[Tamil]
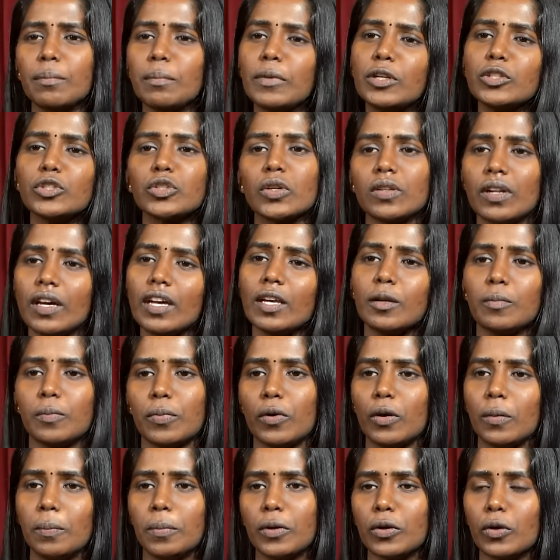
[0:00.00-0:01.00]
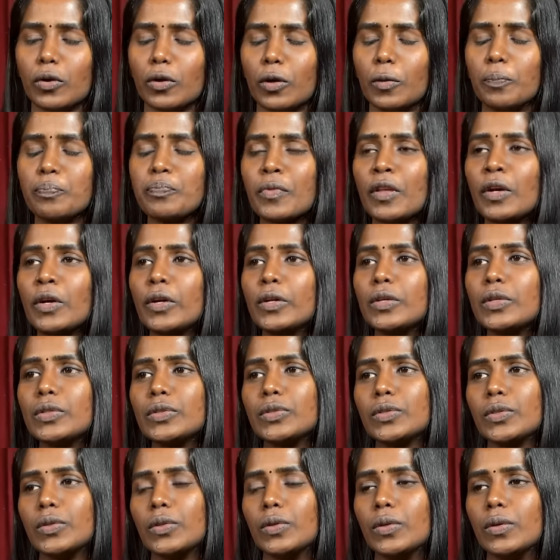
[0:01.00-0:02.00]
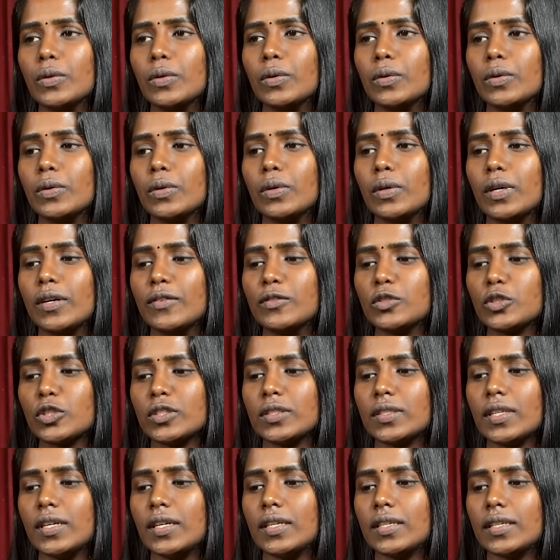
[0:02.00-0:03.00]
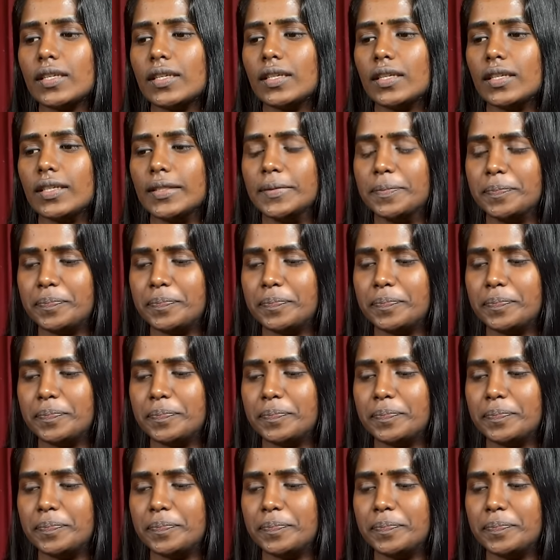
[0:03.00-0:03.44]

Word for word: இம்மெச்சூராக இருப்போம் அப்போ கூட ஸோ அவன் சொன்னான் கி